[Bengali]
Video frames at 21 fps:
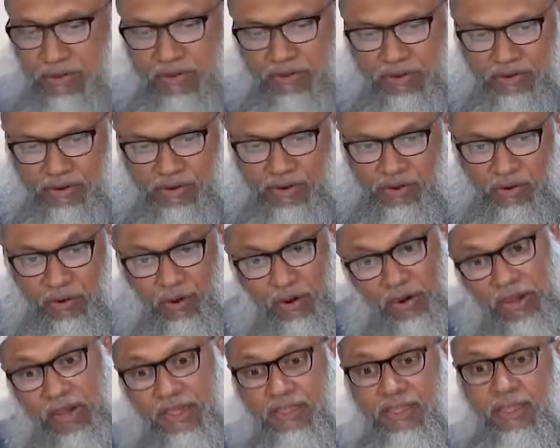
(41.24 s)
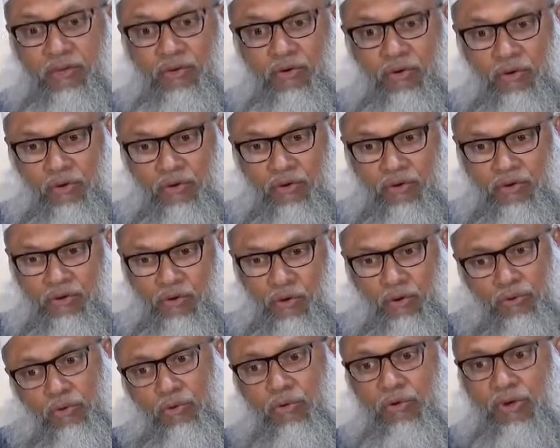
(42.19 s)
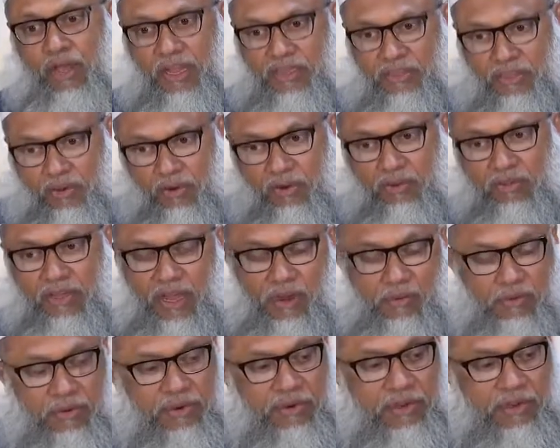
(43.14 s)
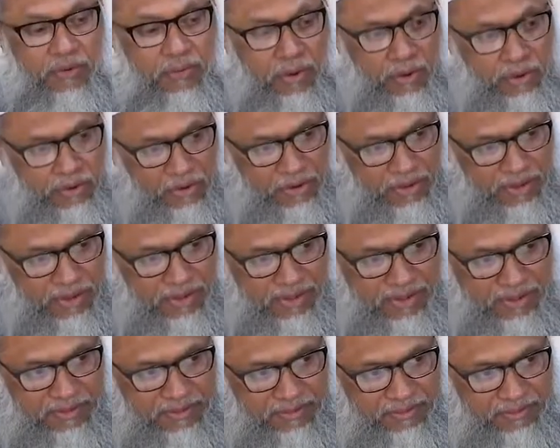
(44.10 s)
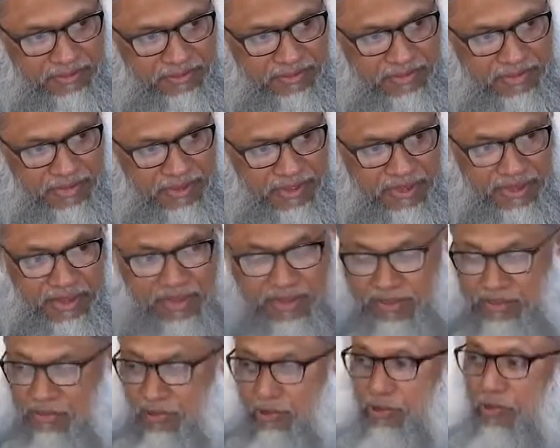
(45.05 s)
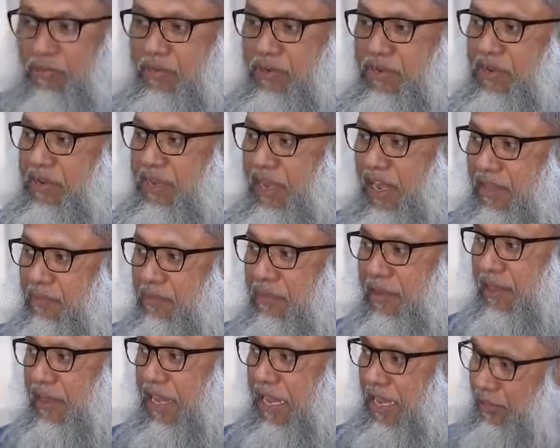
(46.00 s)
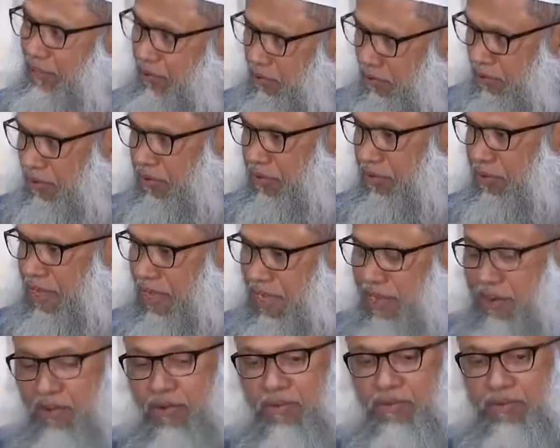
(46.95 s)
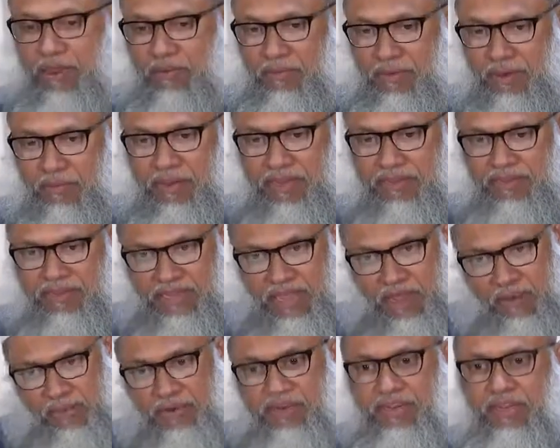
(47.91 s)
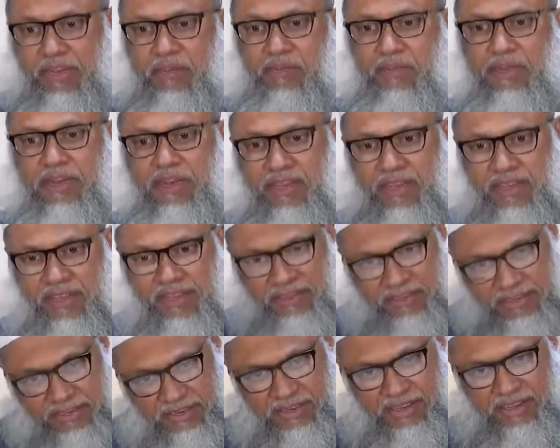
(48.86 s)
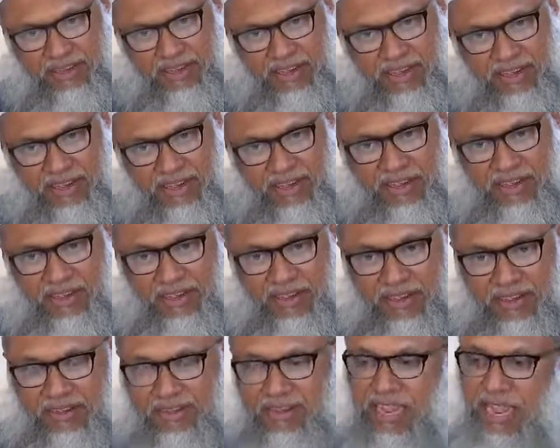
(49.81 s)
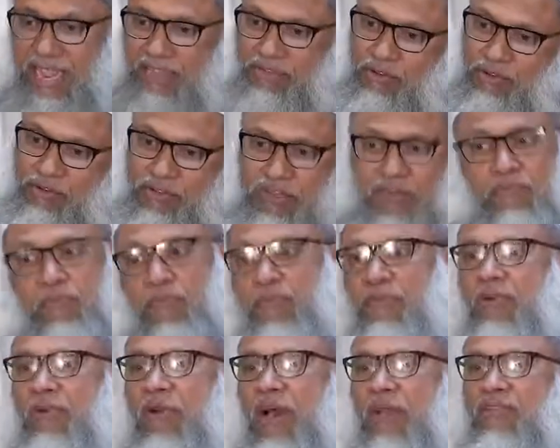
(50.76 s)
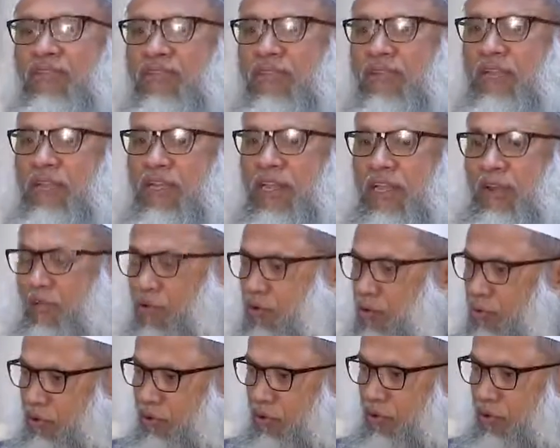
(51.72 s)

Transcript: প্রিয়জনের হক আদায় করলো কত কাঁদলো তার উপর নির্ভর করে যত বেশি কাঁদবে এই তো এইরকম বাবা মা এমন ছেলে মেয়ে রেহে গেছে যে এতদিন পর্যন্ত কাঁদছে এরকম